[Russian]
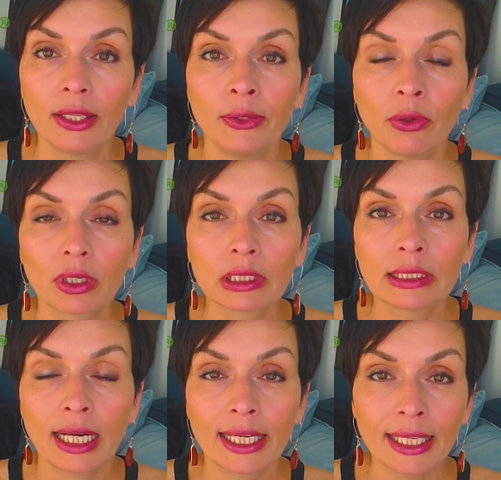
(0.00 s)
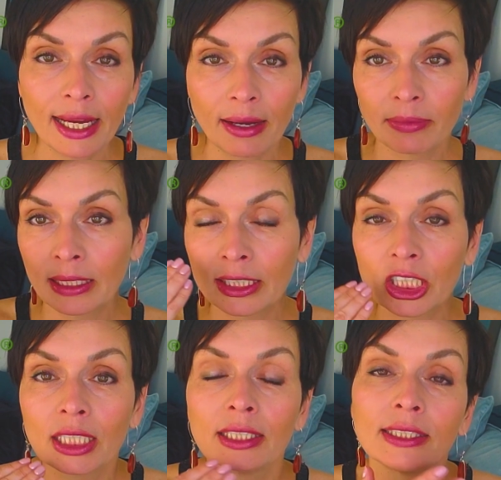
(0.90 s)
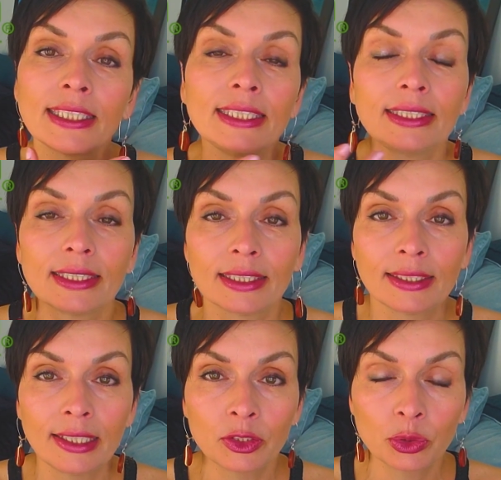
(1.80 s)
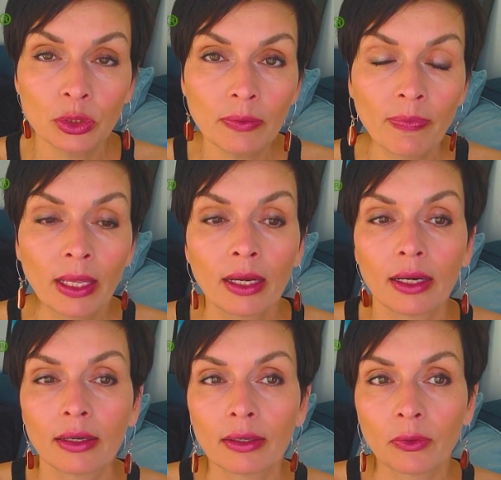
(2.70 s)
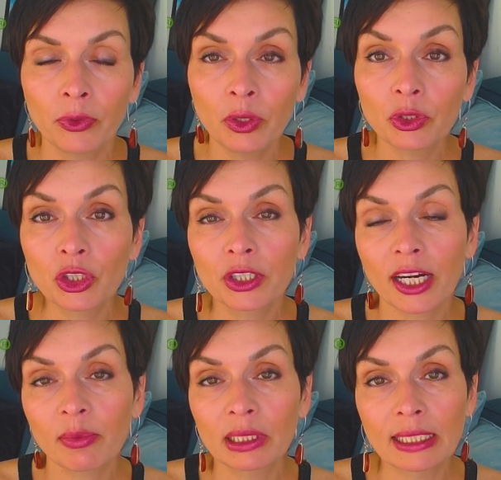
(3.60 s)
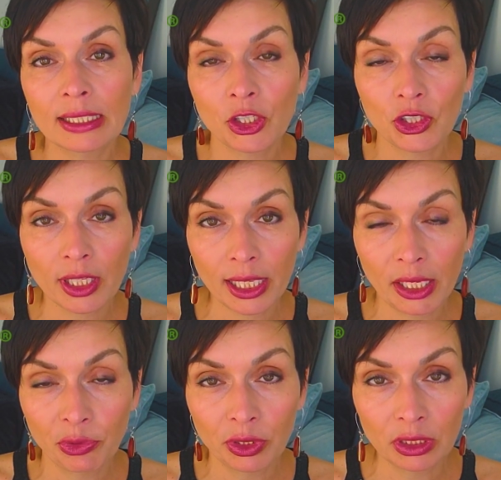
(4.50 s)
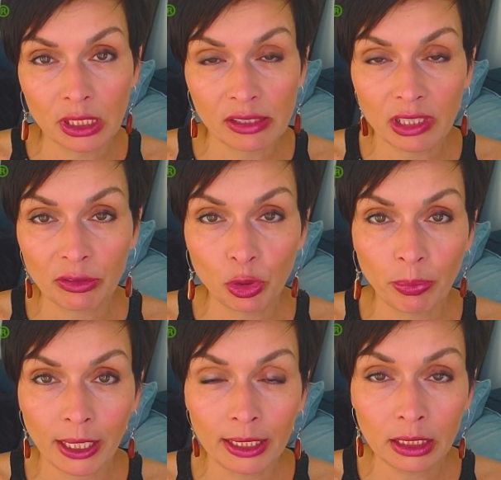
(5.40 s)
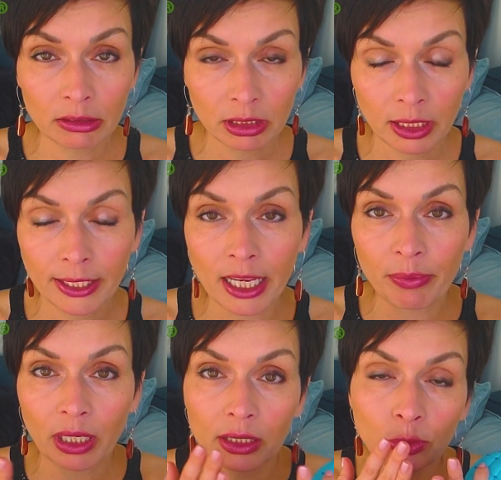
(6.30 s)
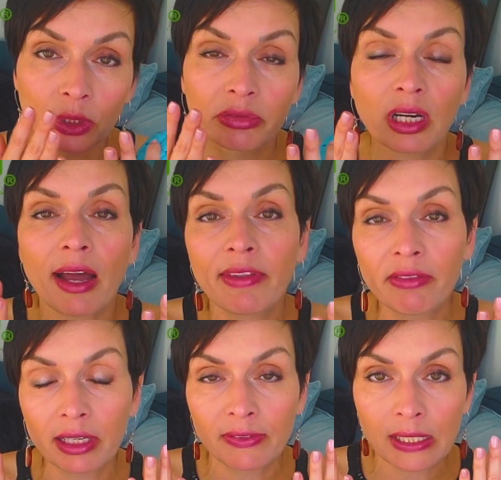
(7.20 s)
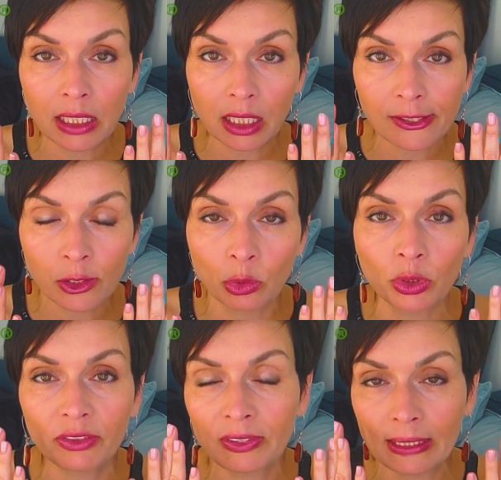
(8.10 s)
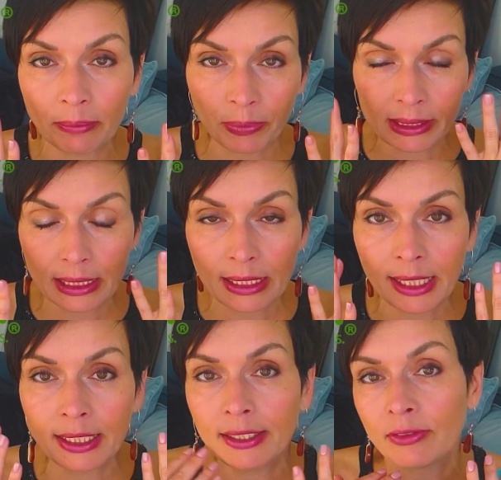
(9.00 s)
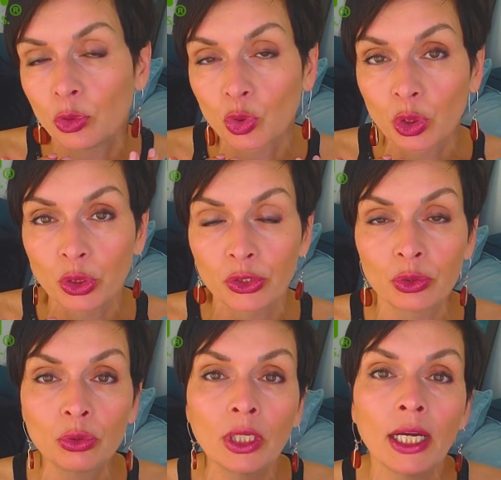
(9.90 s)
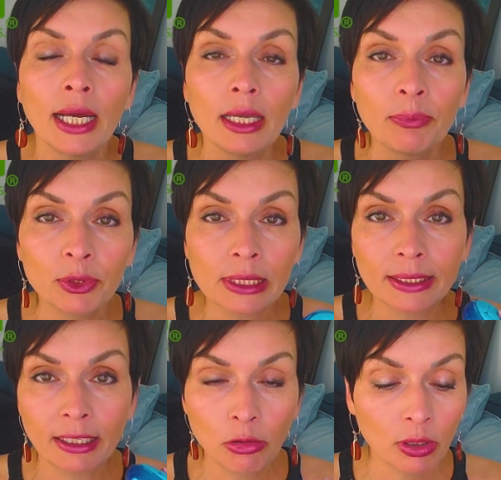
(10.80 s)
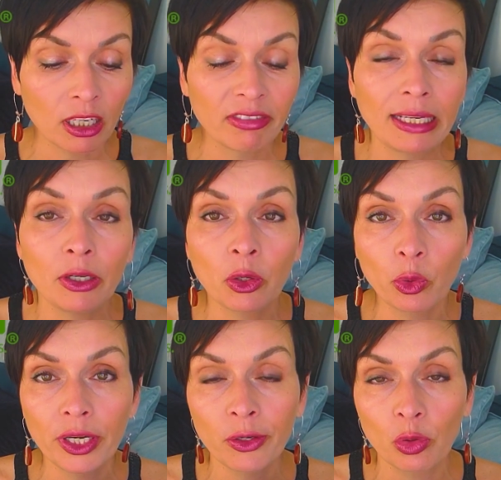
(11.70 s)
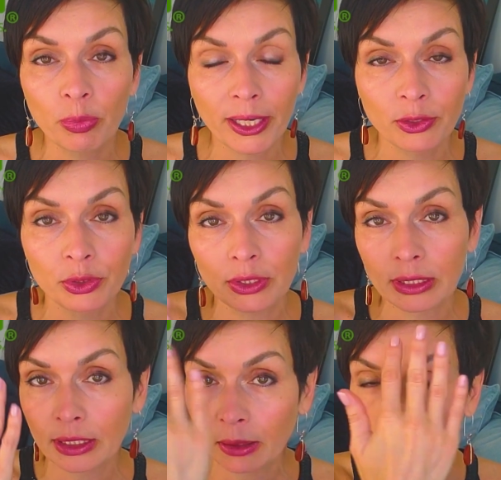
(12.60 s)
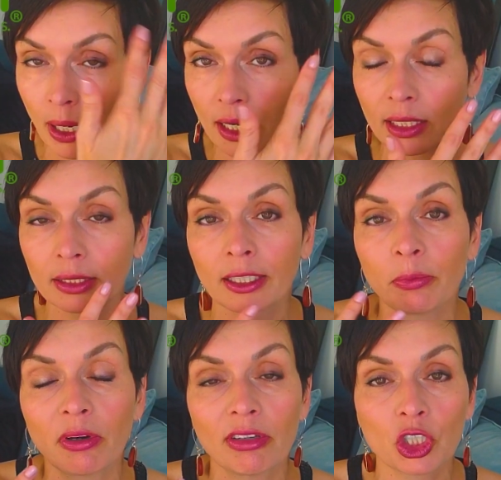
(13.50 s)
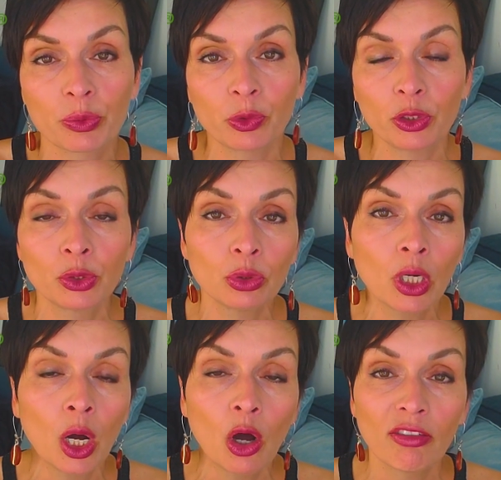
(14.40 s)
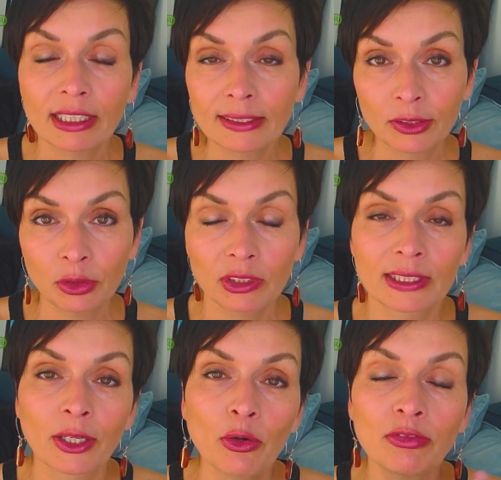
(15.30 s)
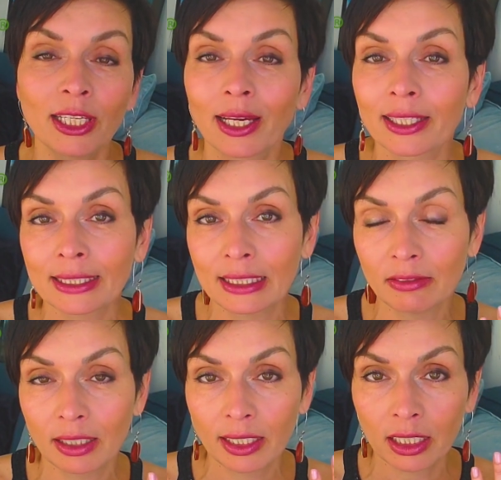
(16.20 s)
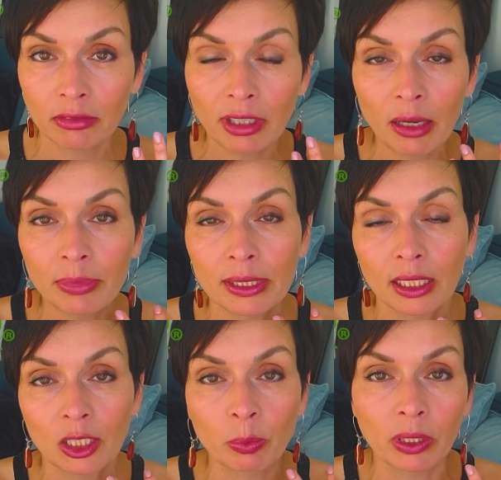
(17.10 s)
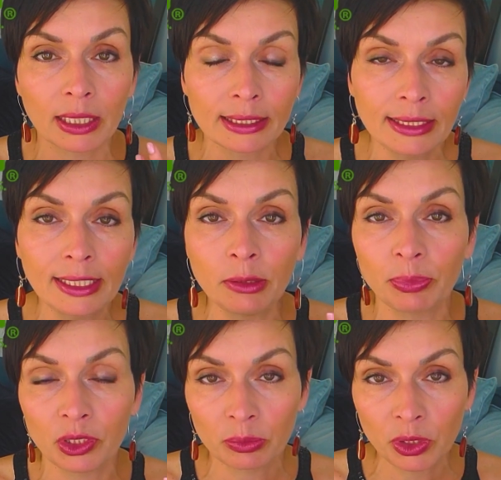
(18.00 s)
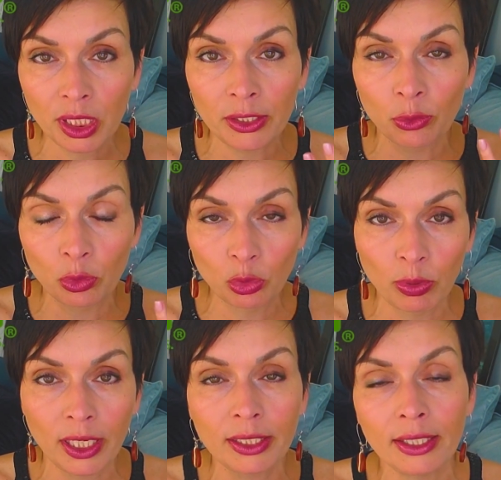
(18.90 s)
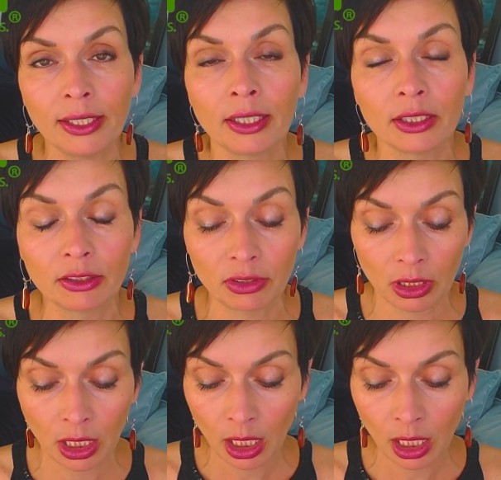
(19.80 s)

Но когда я начала наносить это на лицо, а, у них очень грамотное сочетание вот этой цветовой палитры в их креме, который выравнивает все красноты, все посинения, всю желтизну. И после того, как вы легко-легко пройдетесь этой бархаткой по вашему лицу, у вас становится ровная красивая канва, без всяких покраснений, потемнений, углублений и рытвин.